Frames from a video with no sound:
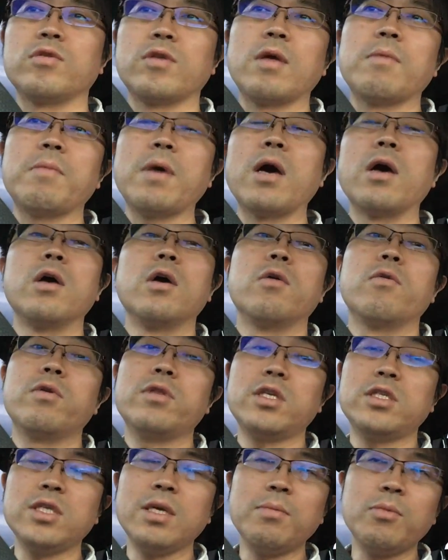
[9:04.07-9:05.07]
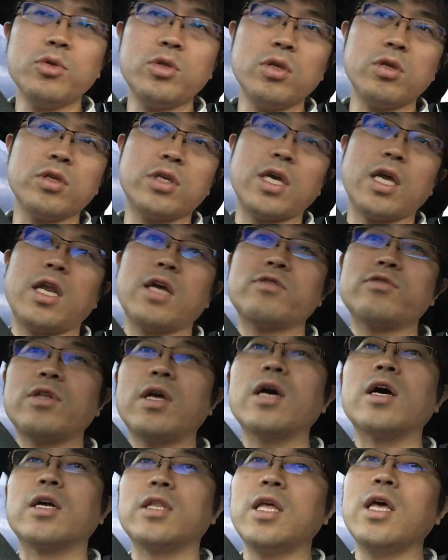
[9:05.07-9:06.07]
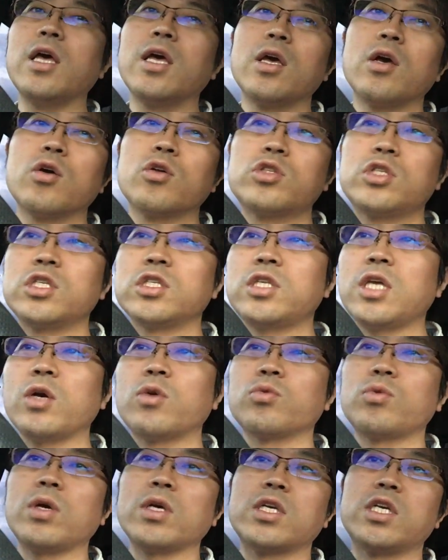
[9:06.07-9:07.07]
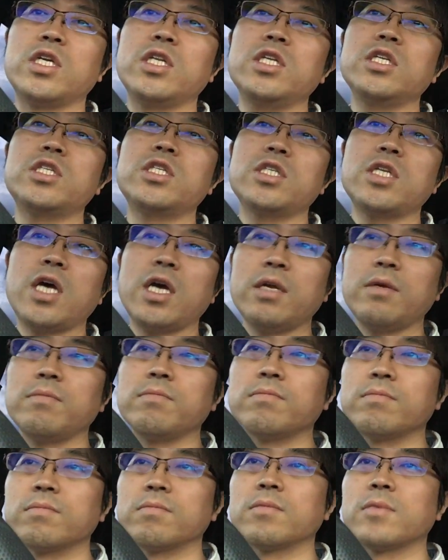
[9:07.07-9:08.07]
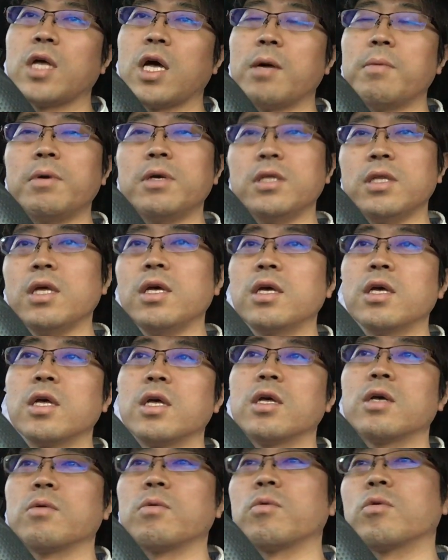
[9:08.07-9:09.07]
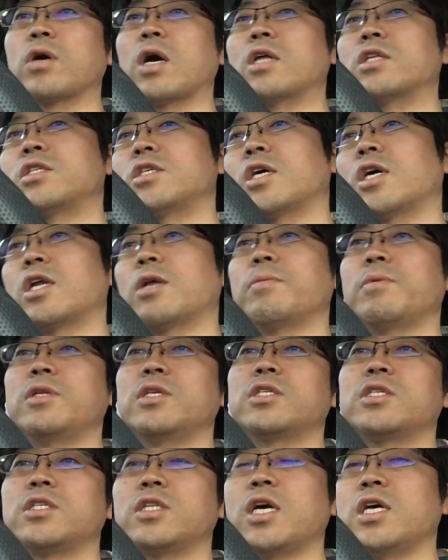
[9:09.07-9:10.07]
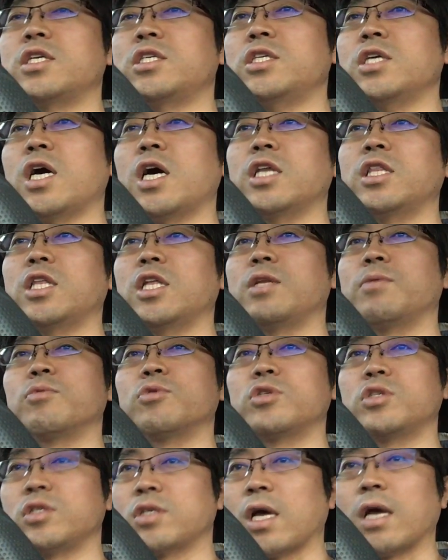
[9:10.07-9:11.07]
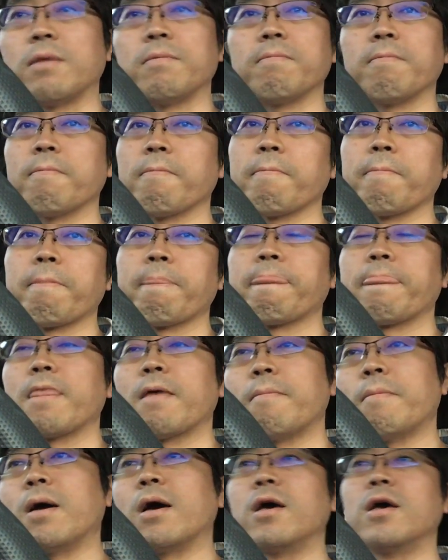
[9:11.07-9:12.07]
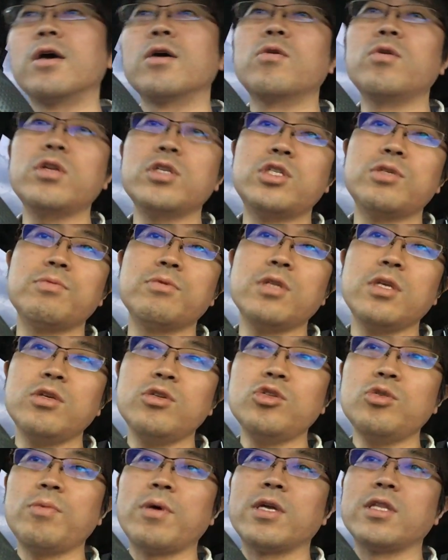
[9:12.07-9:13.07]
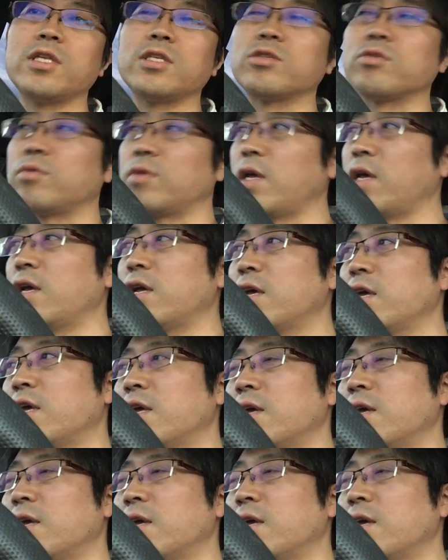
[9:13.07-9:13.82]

いうね、まあ私が持ってるキャラクターがね小さいことは気にしない、あまりねがんじがらみにしないし相手にもしない。まあこれは自分で言うのもあれですけどね、